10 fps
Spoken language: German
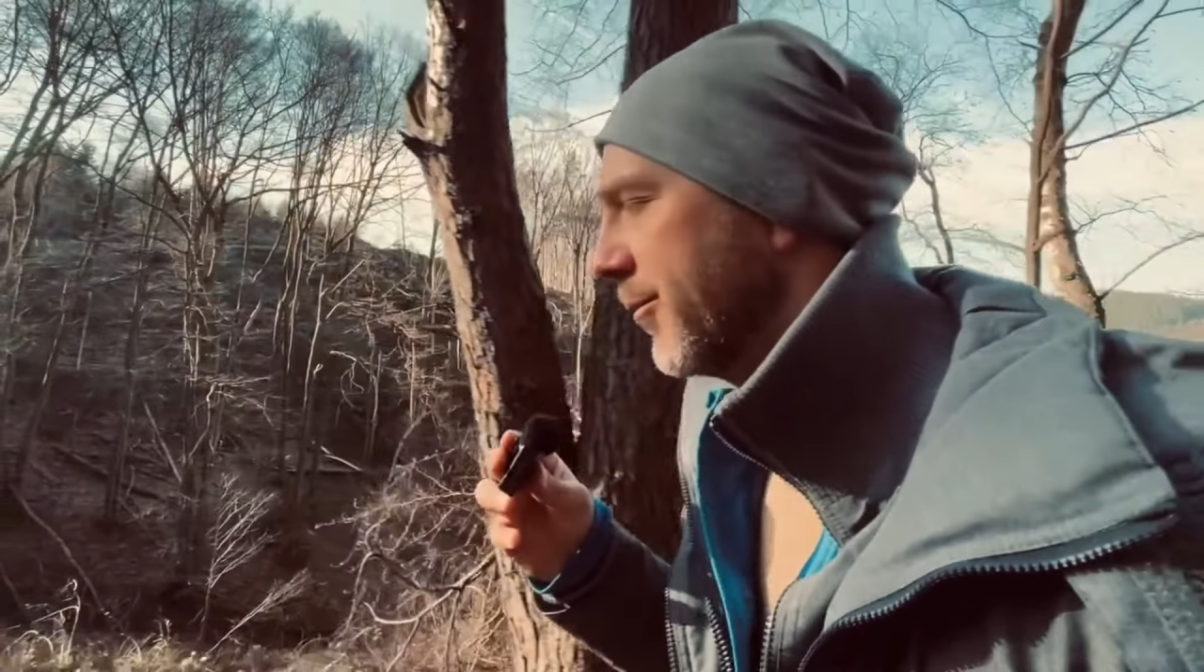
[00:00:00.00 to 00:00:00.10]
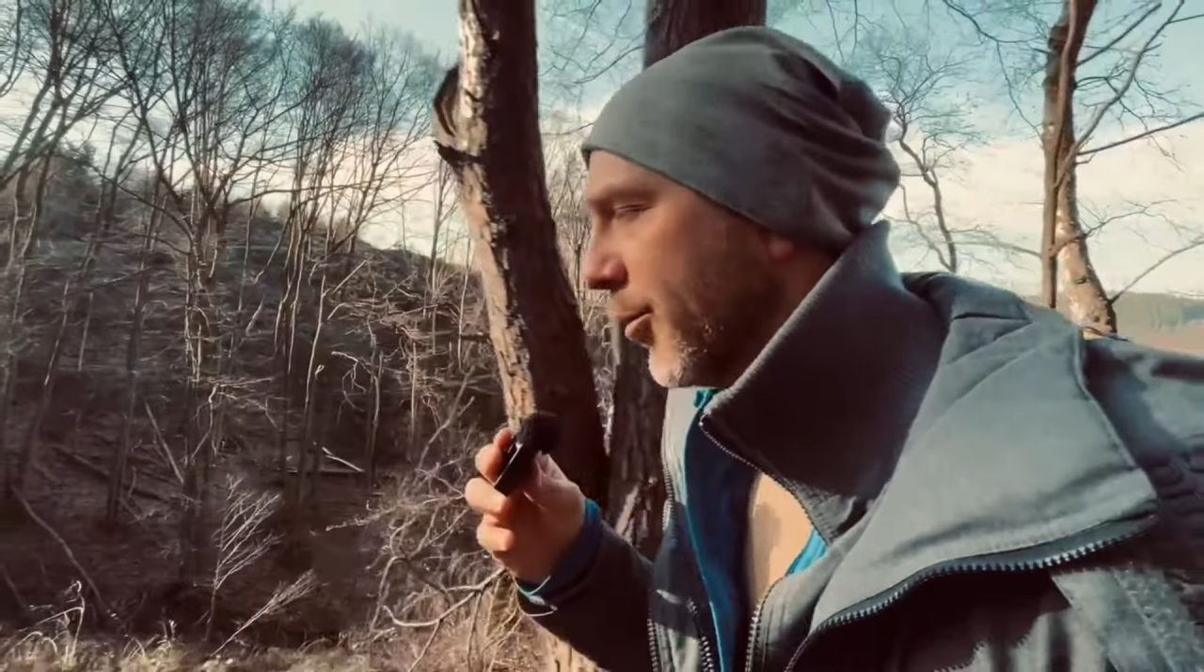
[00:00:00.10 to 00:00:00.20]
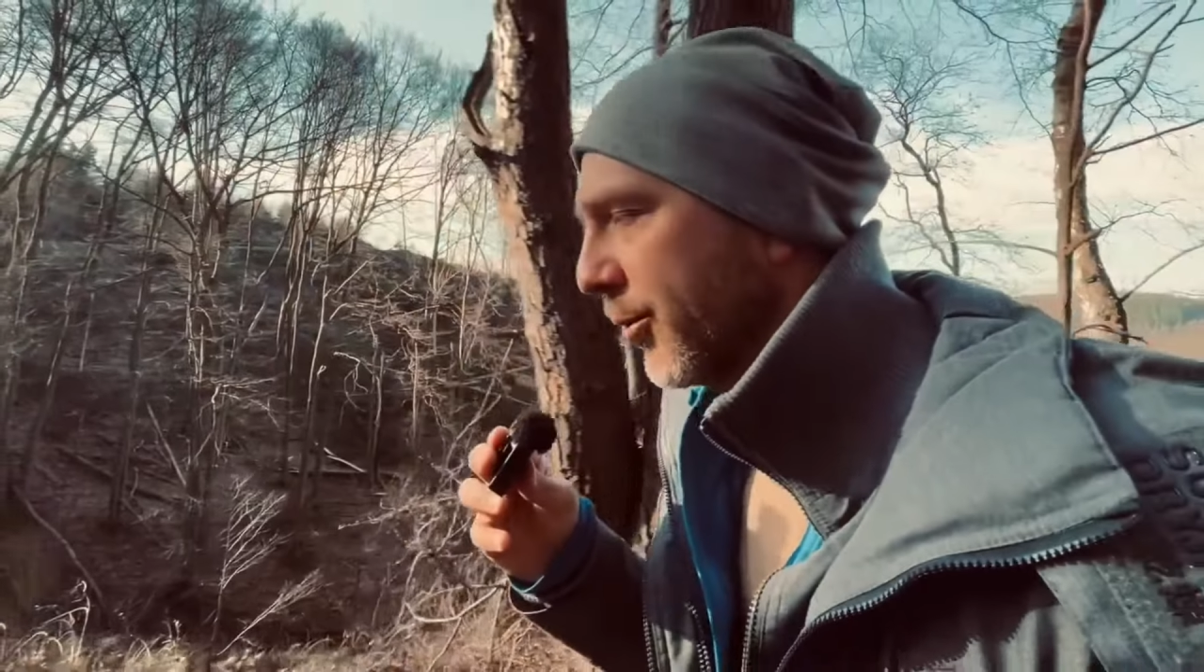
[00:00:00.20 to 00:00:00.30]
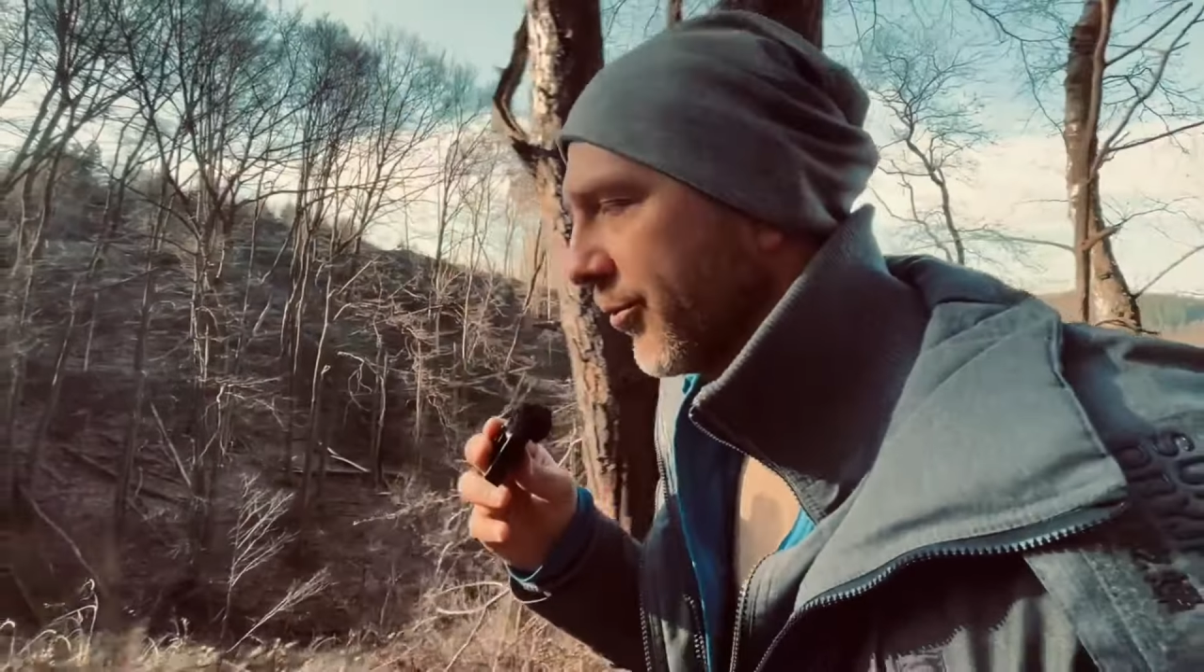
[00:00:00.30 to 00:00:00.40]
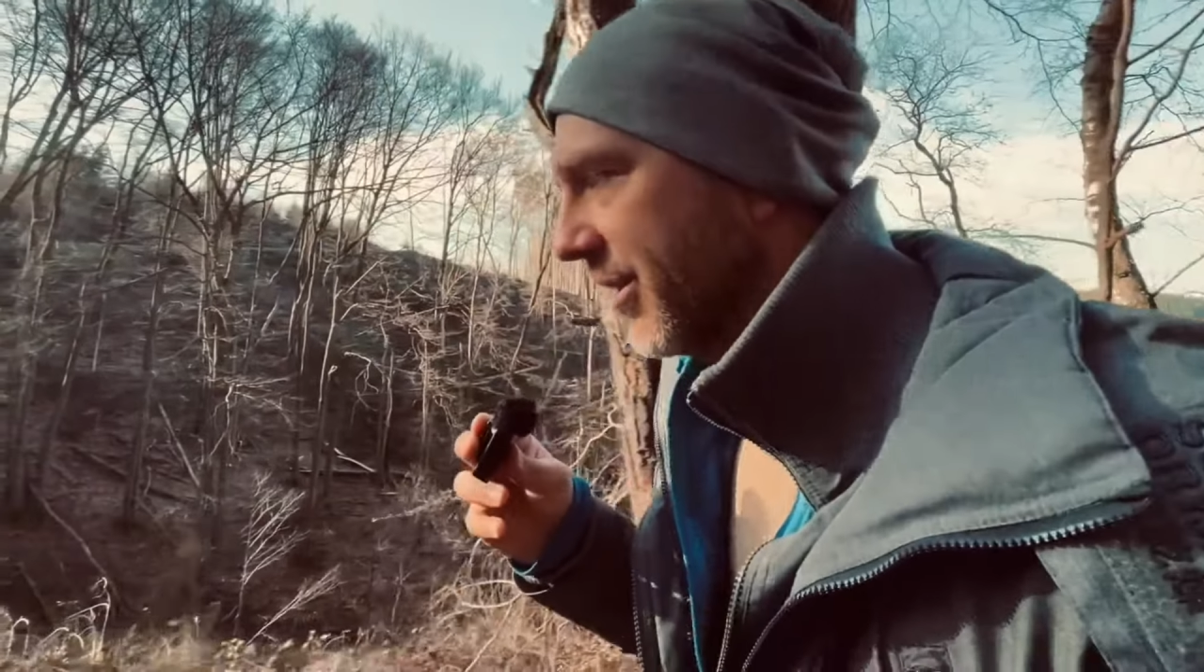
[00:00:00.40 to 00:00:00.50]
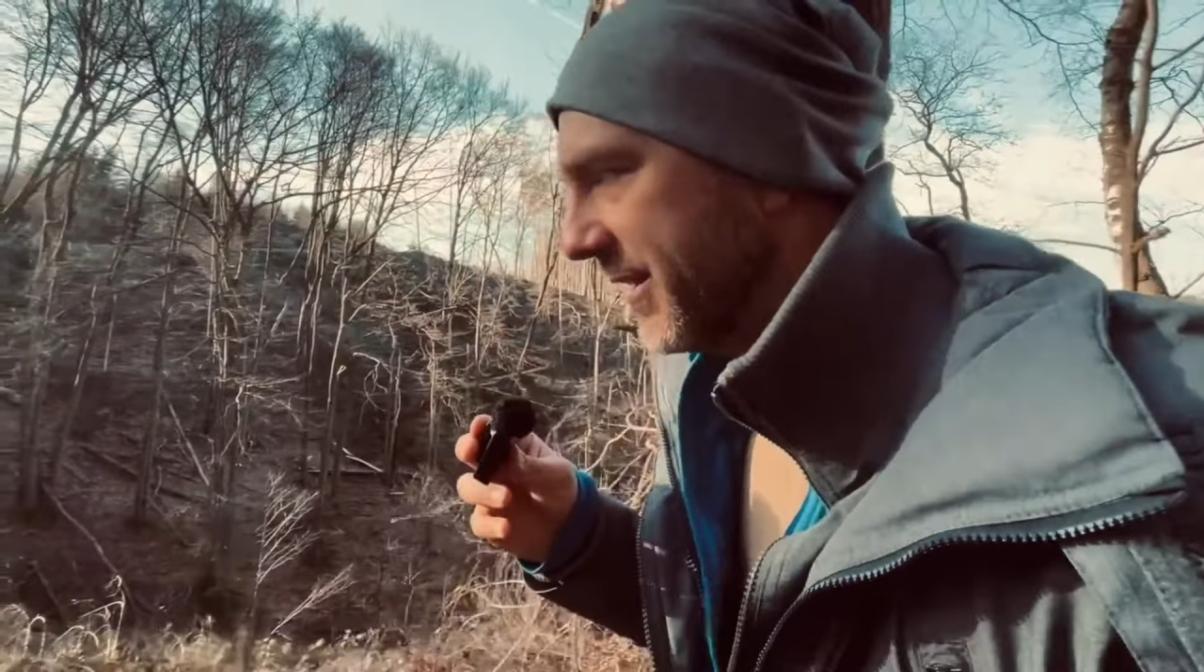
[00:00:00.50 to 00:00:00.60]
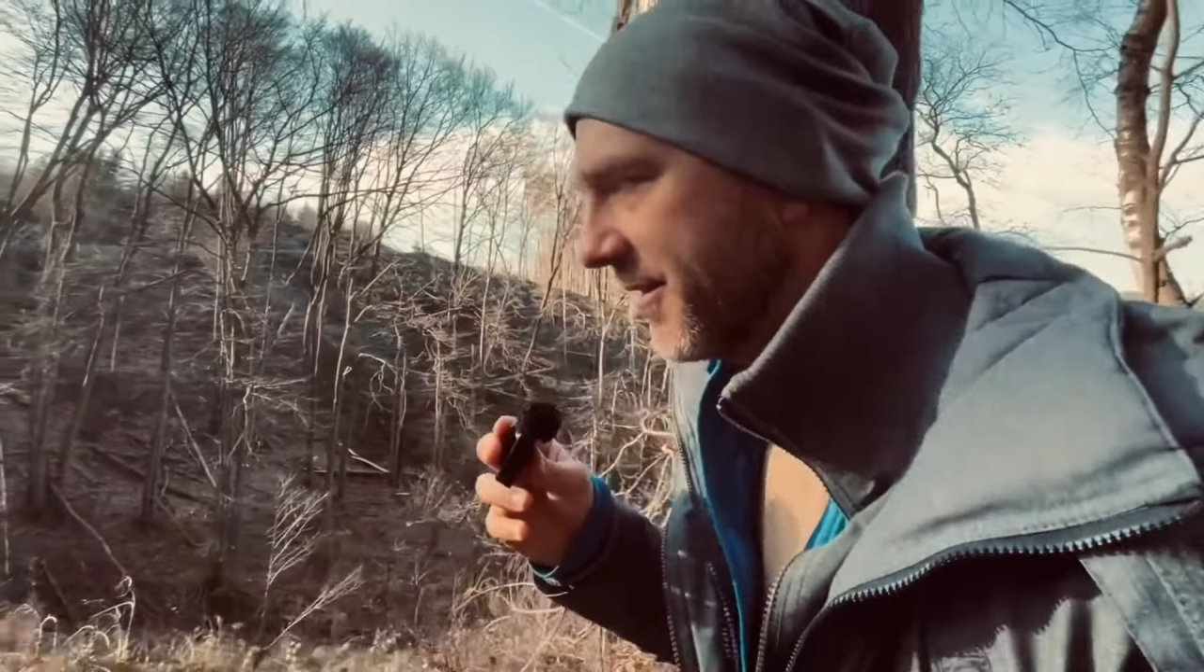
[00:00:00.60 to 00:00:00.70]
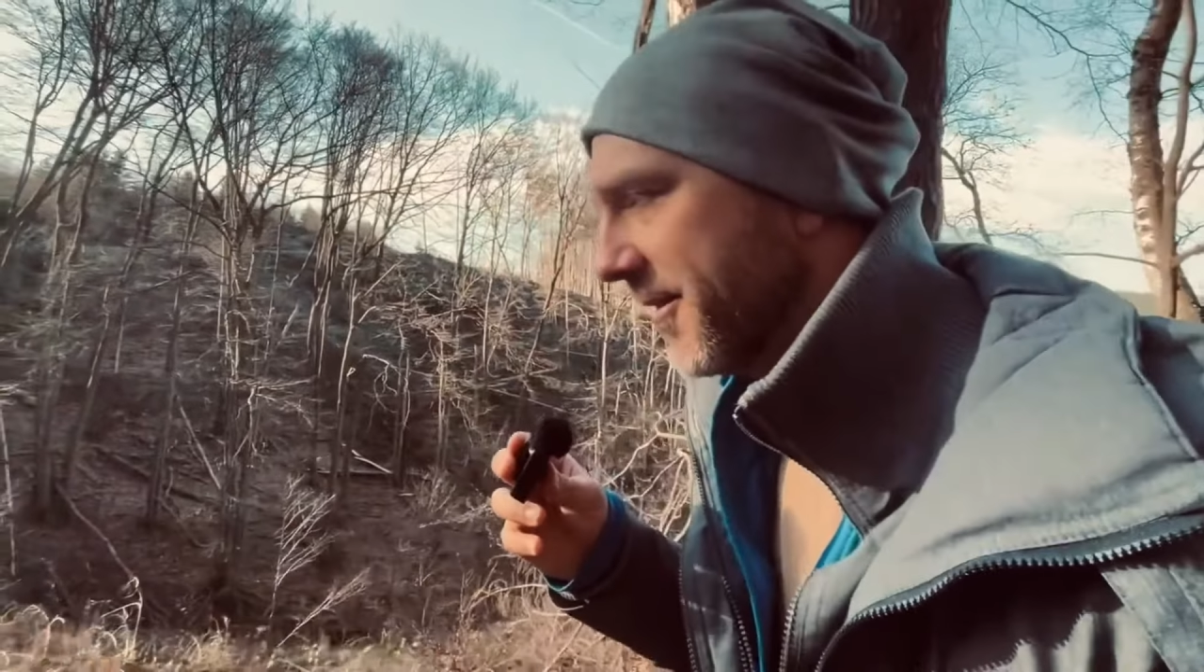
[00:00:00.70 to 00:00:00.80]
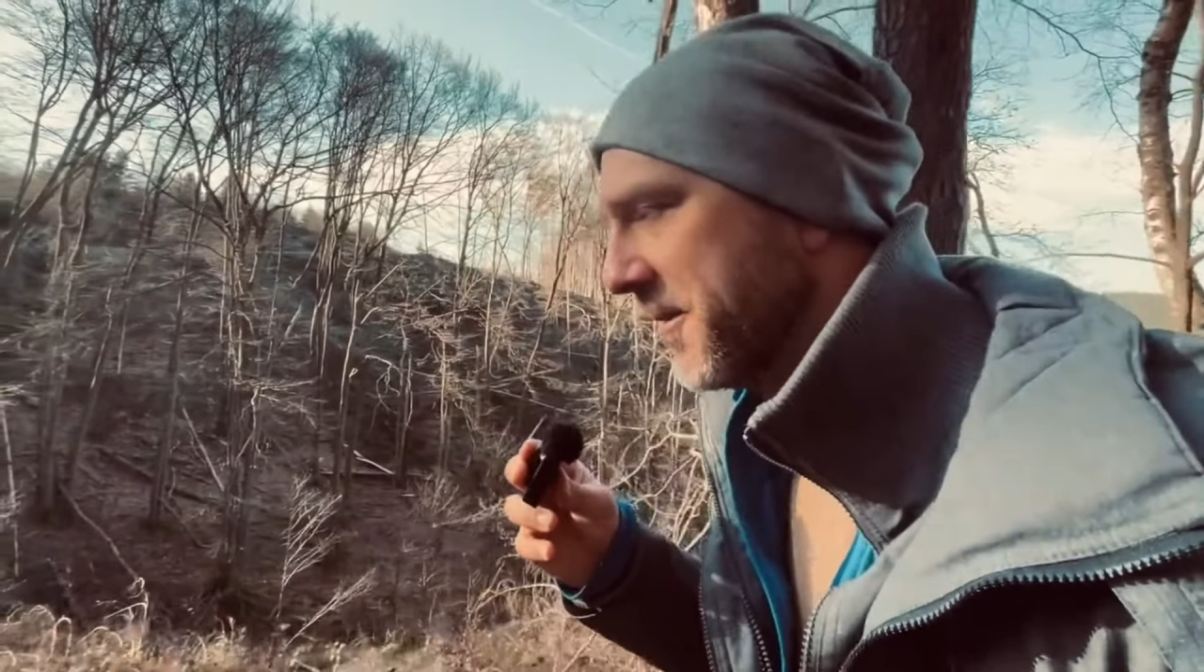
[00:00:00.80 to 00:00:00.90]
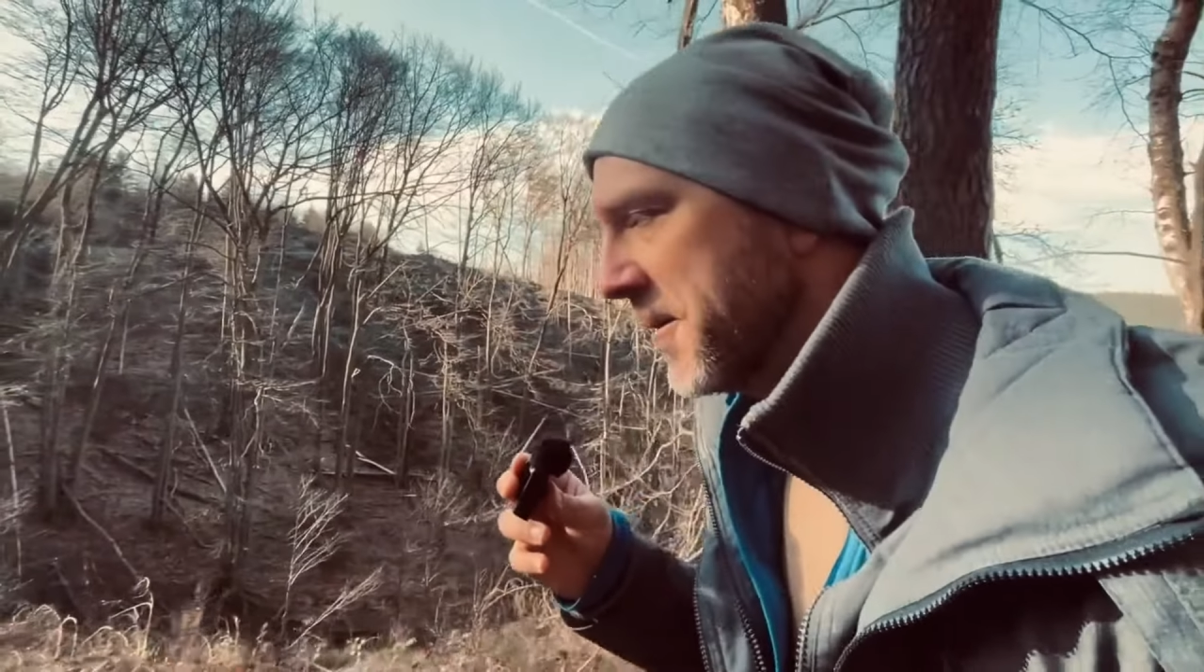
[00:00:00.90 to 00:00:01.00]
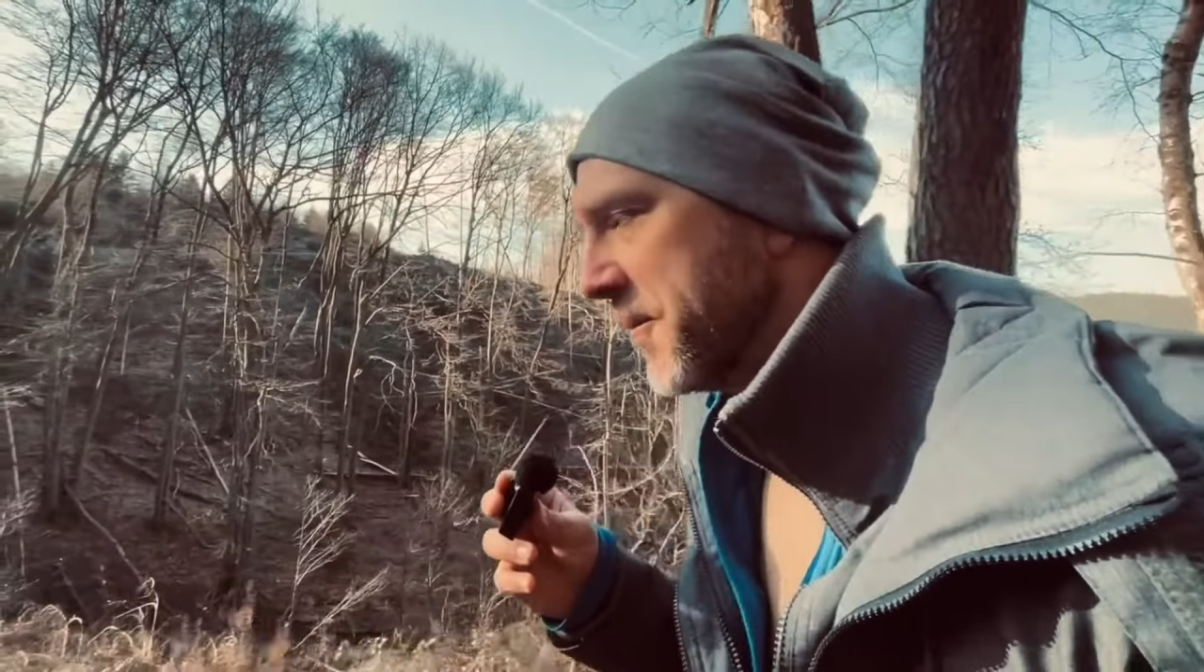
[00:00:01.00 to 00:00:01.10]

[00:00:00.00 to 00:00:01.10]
Vorgeschichte,